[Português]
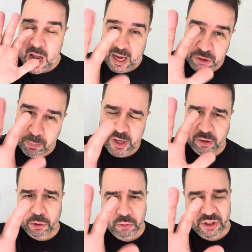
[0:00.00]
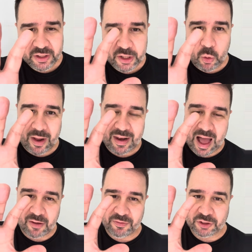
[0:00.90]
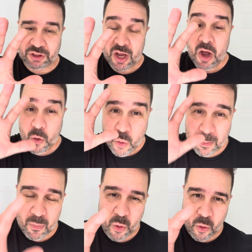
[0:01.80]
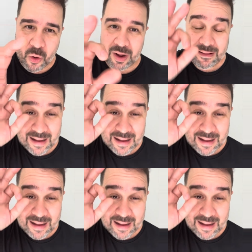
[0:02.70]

as bênçãos inigualáveis o amor,